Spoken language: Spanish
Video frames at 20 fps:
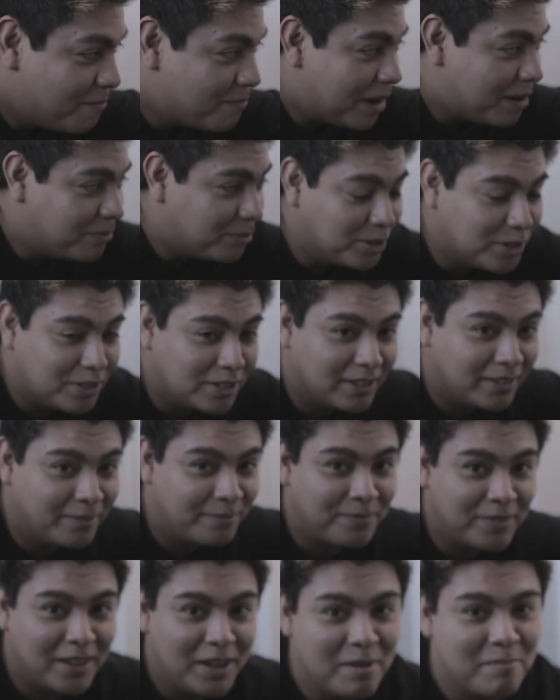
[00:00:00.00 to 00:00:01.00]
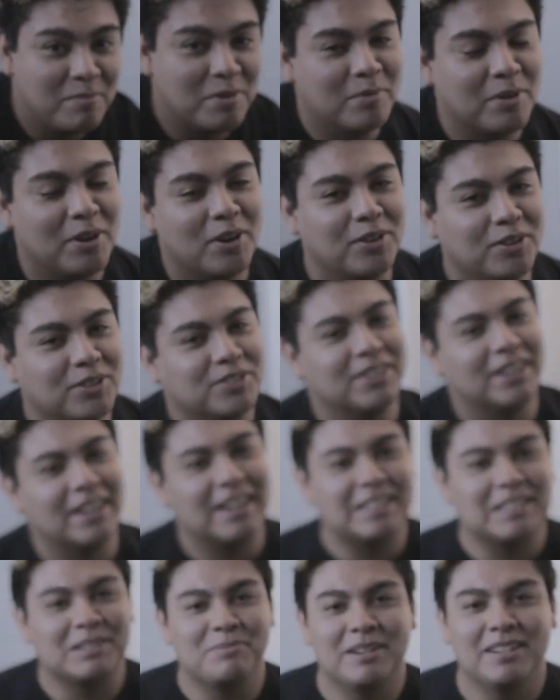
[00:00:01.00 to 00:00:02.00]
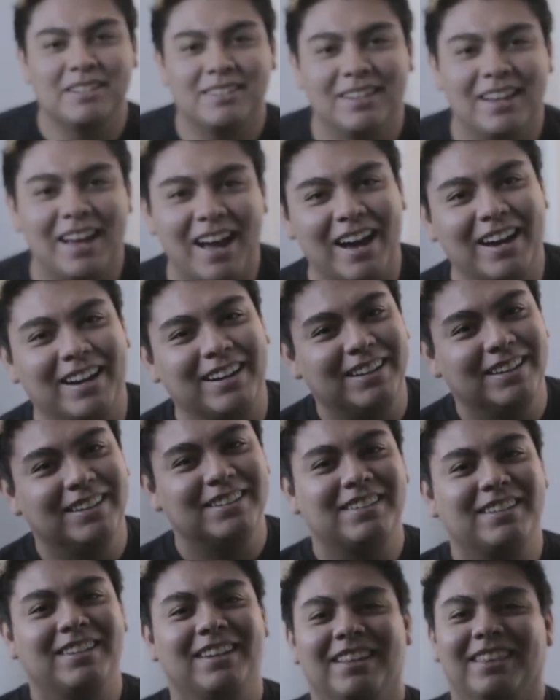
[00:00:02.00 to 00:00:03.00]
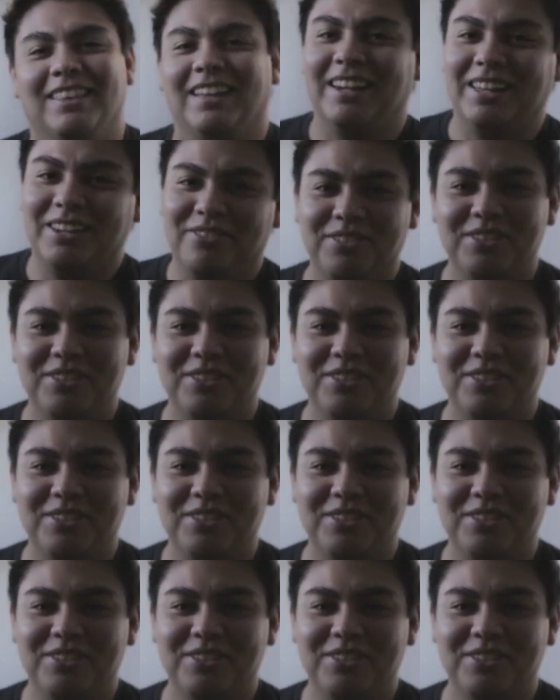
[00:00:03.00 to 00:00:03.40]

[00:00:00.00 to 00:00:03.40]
vamos primero a conocer las demás áreas del